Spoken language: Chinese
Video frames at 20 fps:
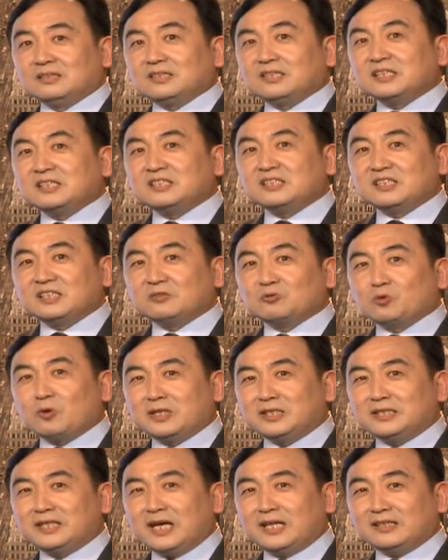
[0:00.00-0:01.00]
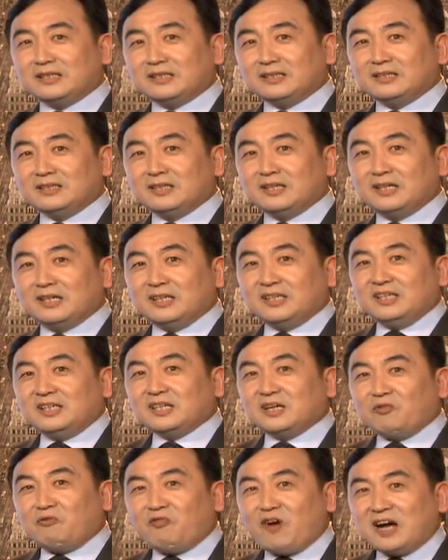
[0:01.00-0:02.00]
这是关键的。
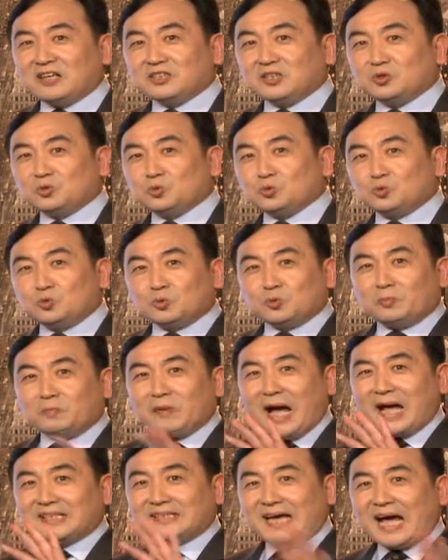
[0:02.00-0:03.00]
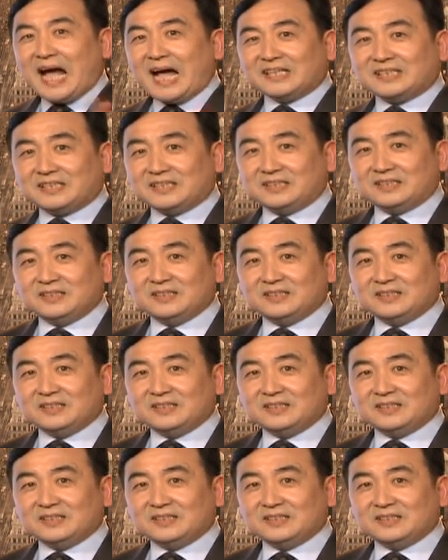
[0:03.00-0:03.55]
一个房子租出八家去，